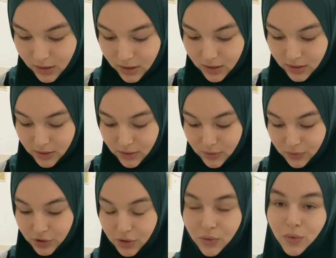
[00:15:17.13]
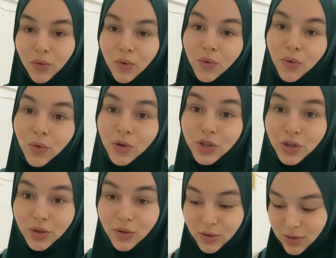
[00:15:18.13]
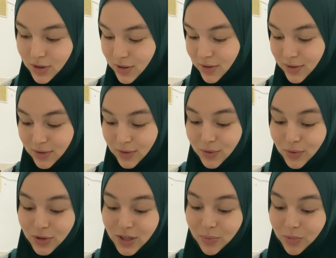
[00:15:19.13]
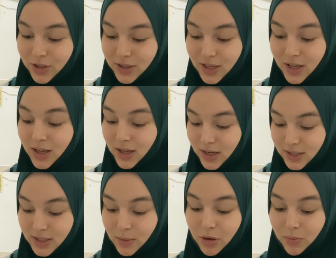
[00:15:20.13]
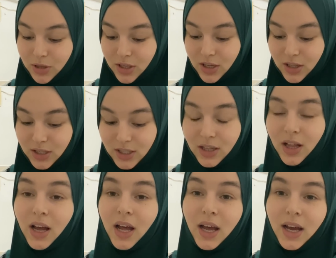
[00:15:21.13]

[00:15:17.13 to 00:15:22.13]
Э, тоже очень крутые платки, я сама бы такие носила.